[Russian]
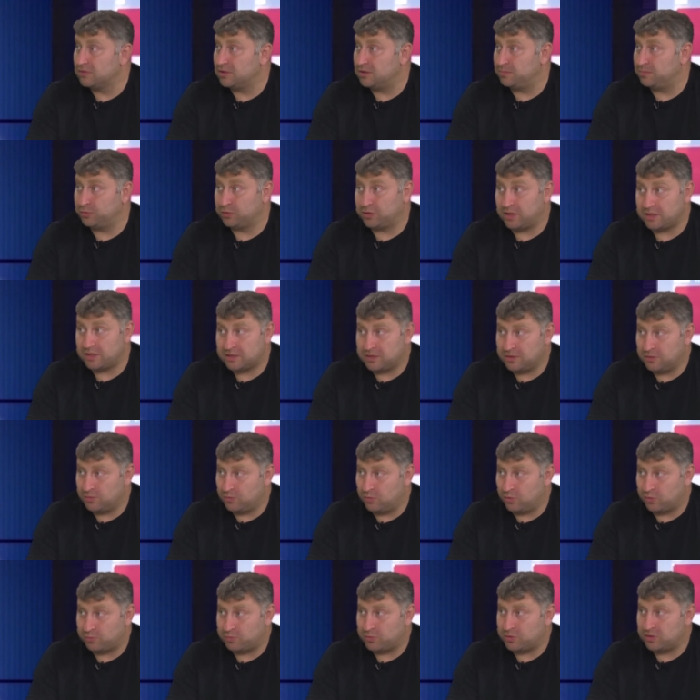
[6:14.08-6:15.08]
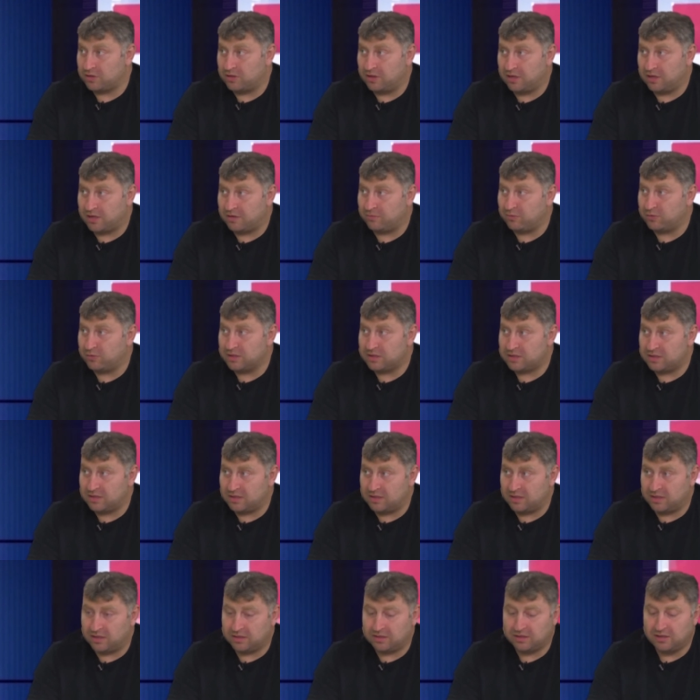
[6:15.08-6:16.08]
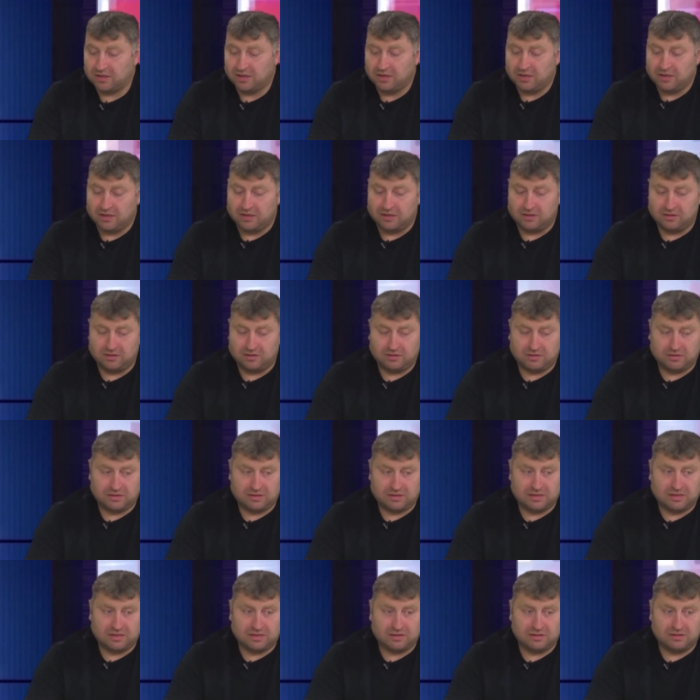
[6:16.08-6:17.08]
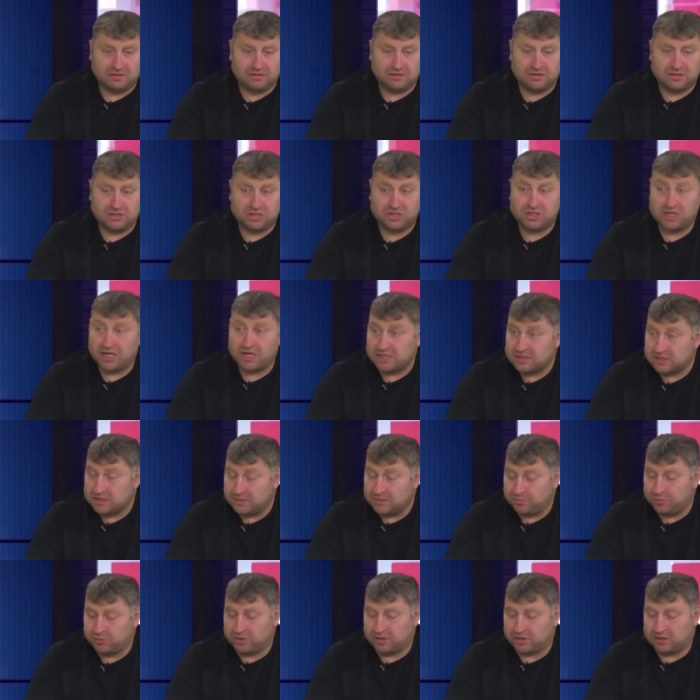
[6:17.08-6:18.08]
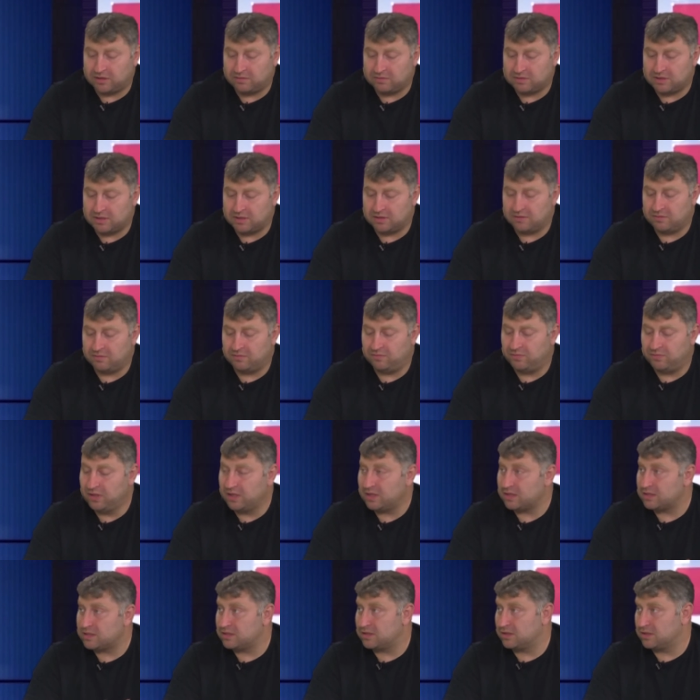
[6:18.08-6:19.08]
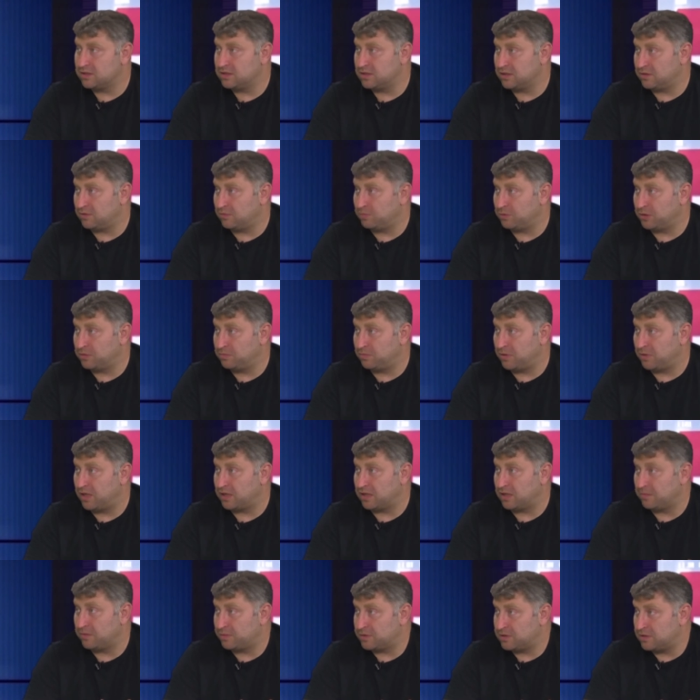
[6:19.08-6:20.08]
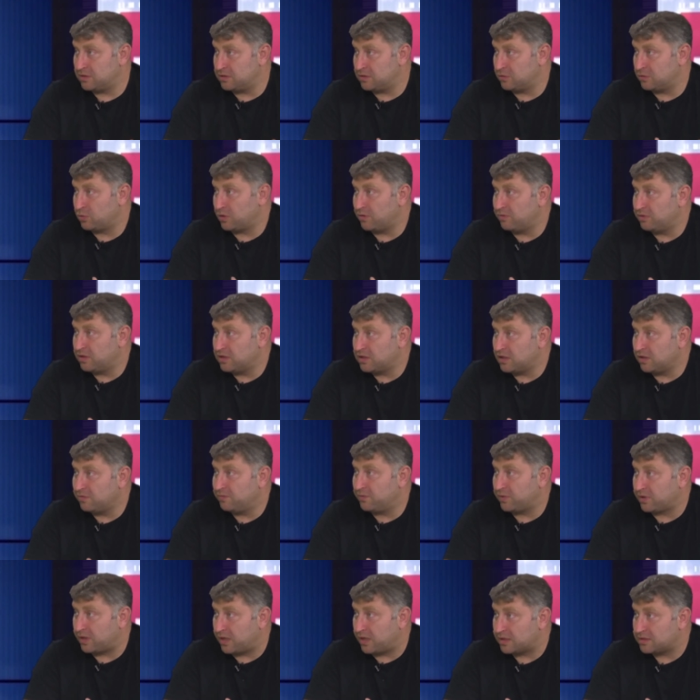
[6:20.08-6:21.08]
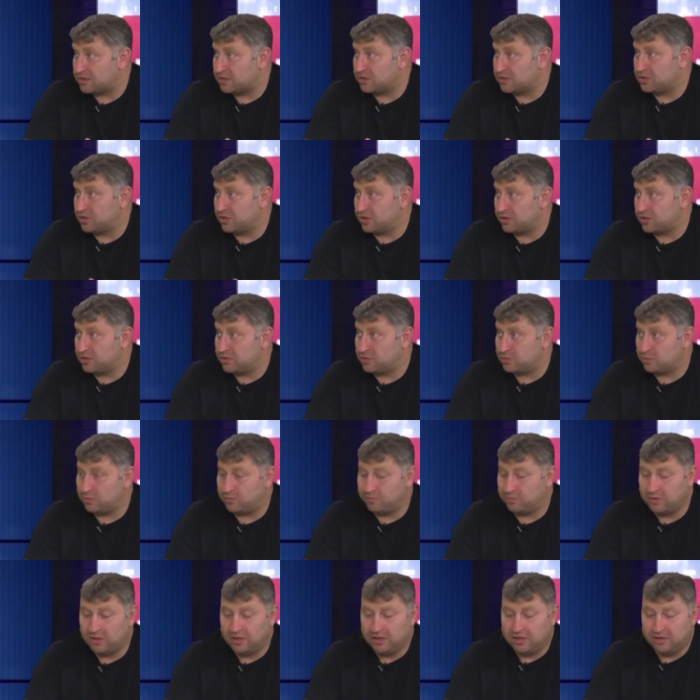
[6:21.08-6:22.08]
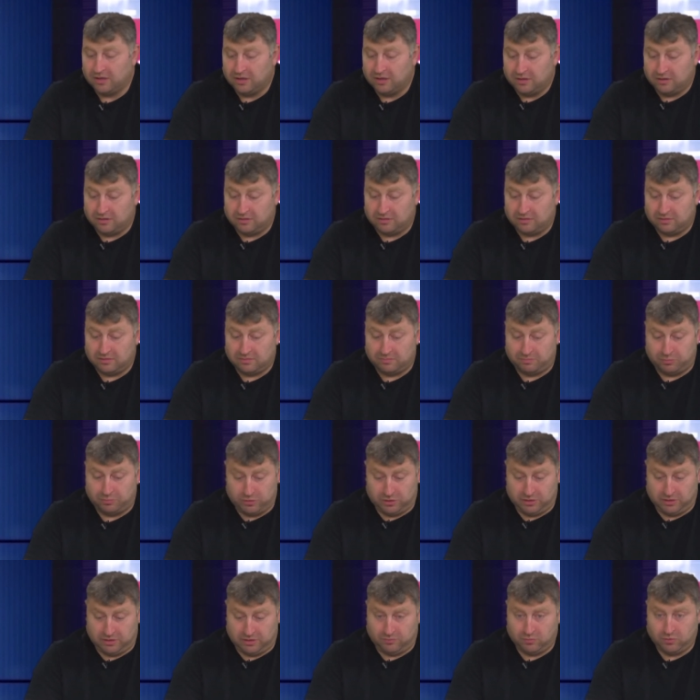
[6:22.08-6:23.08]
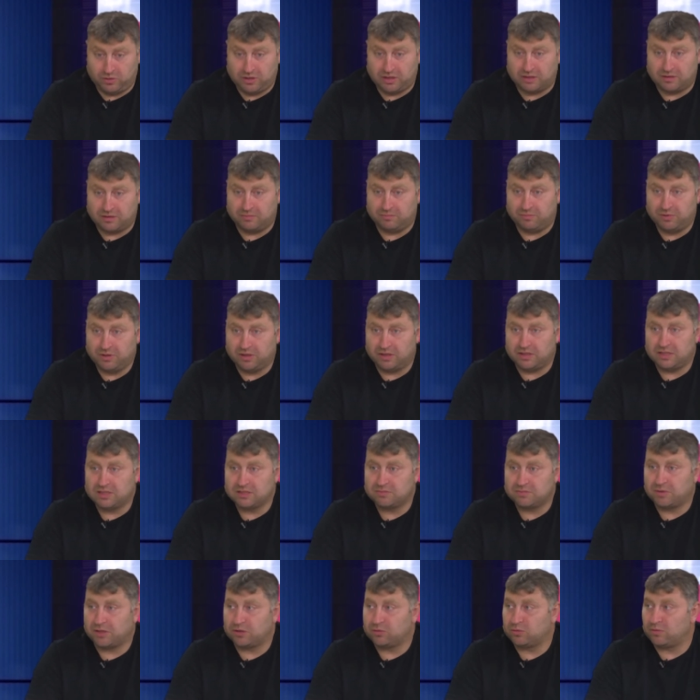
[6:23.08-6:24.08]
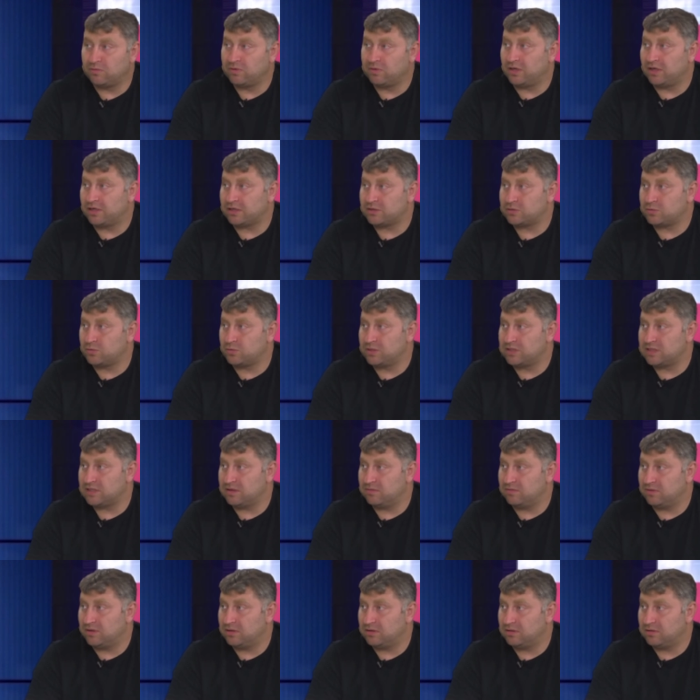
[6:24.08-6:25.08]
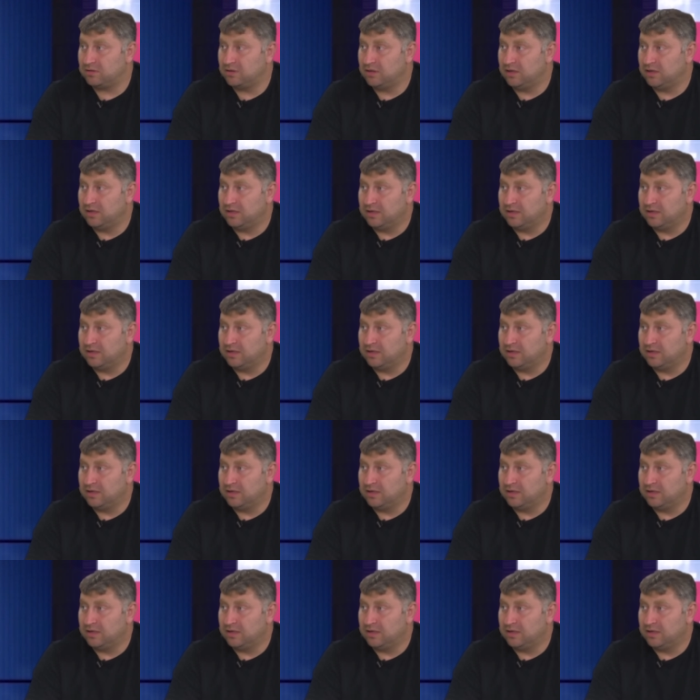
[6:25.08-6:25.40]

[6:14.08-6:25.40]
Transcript: Депутатский корпус, ни для кого не секрет. Э, часть депутатов, выходцы из этого предприятия, непосредственно руководитель фракции Чернецов. После того, как был избран новый городской совет,